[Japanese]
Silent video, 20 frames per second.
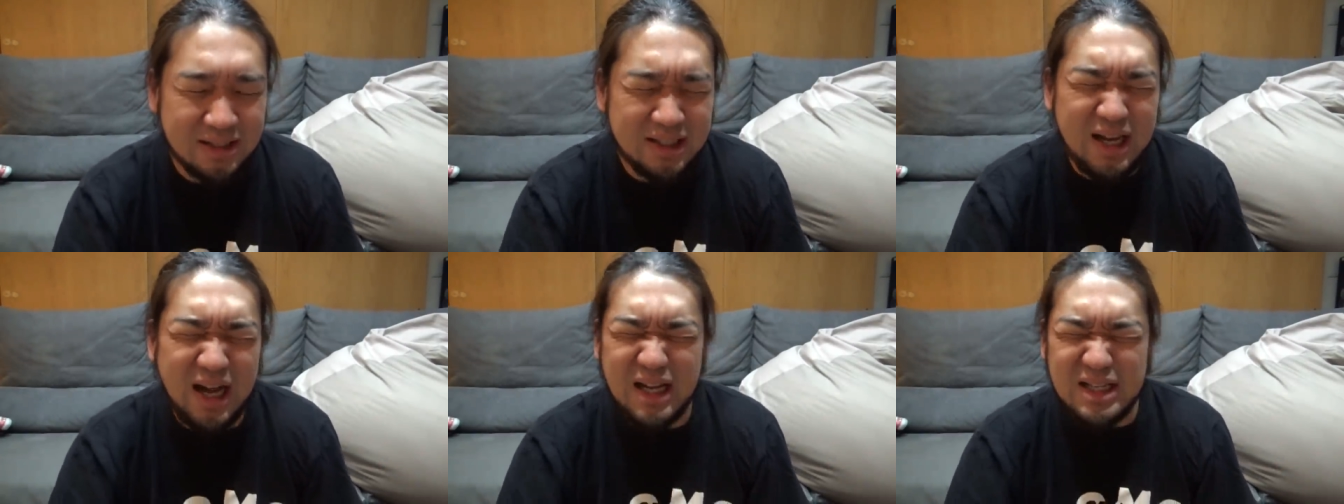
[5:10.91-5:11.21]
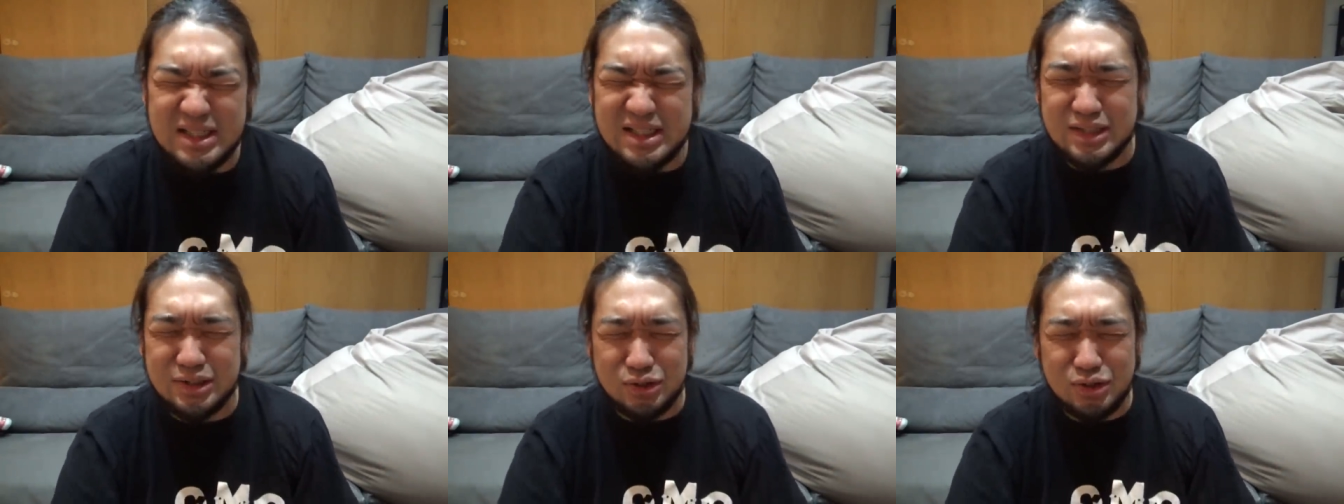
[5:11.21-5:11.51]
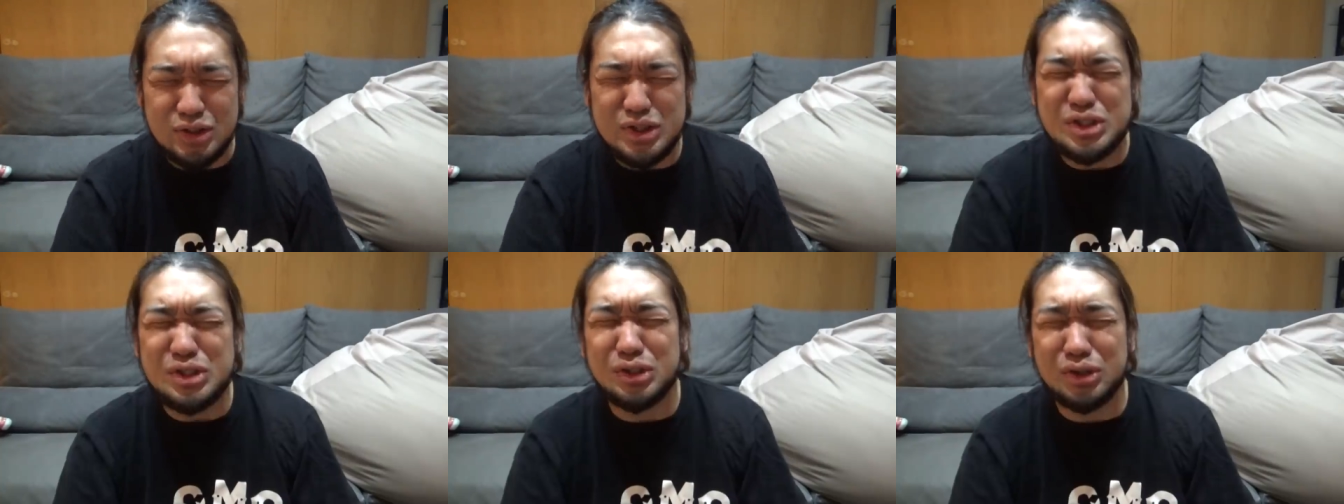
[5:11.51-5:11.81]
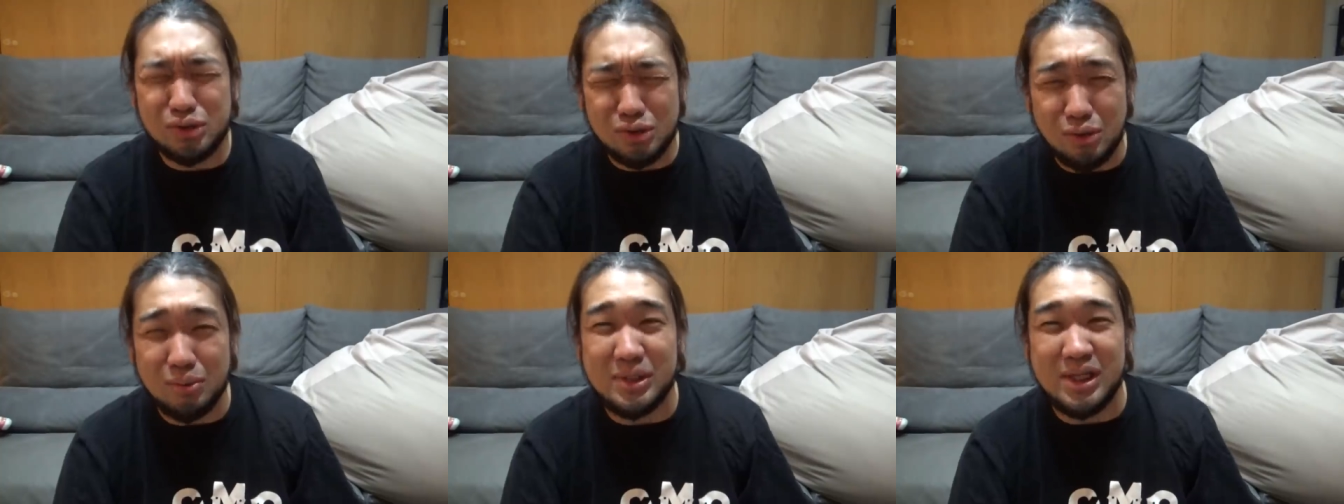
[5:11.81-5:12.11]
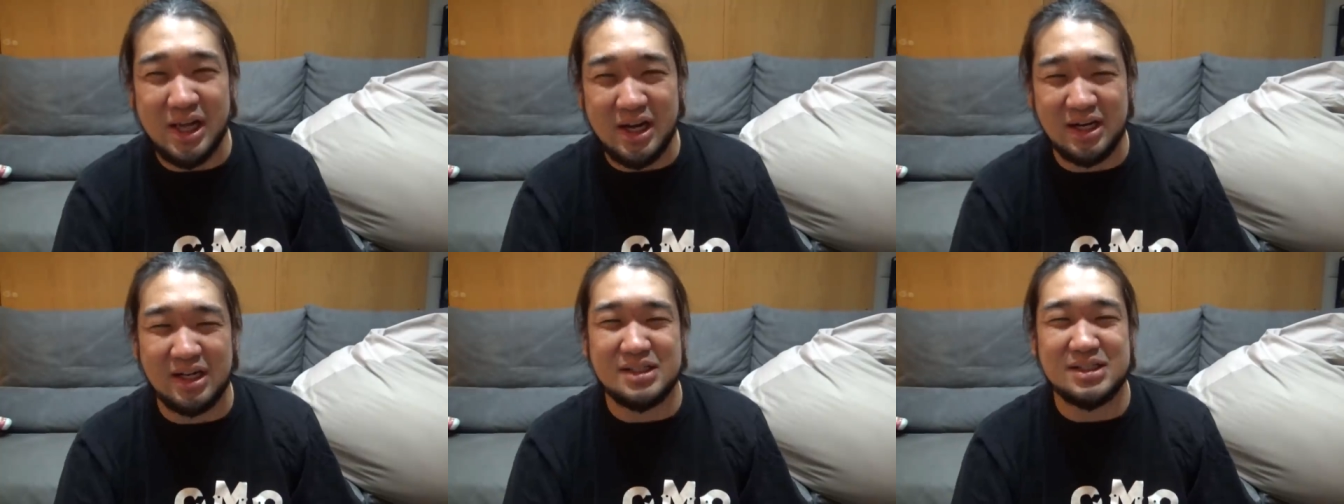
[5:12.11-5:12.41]
ガチ盗っ人み
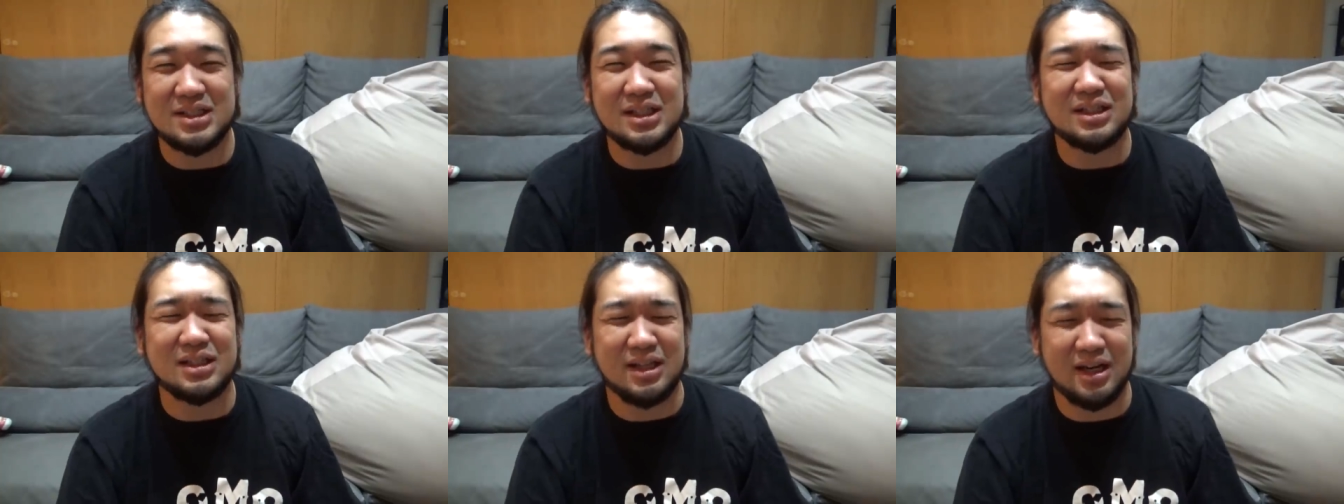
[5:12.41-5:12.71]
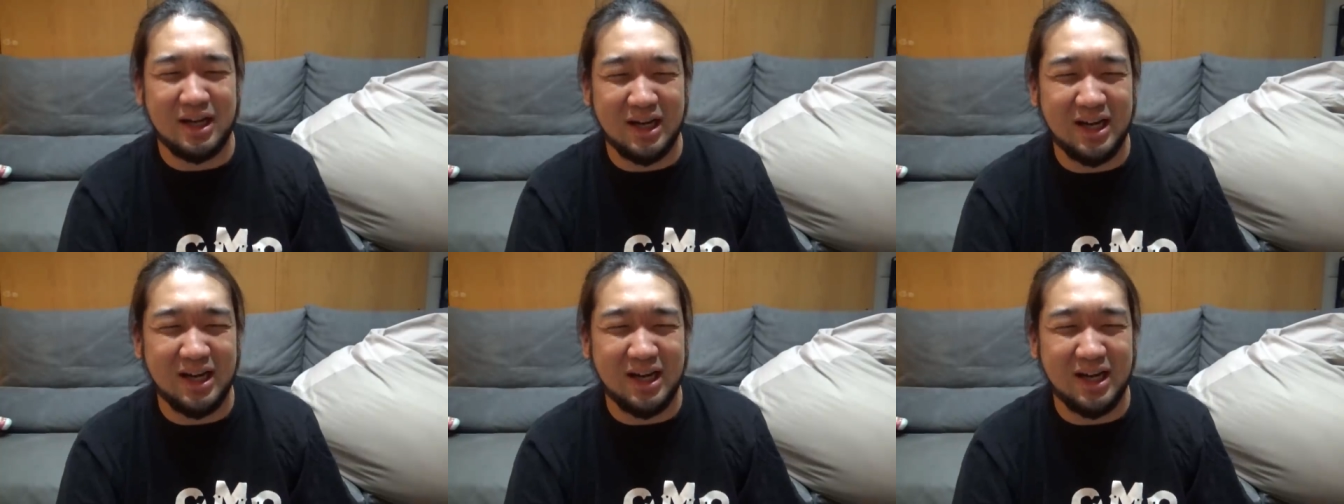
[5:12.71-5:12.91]
たいな感じだったら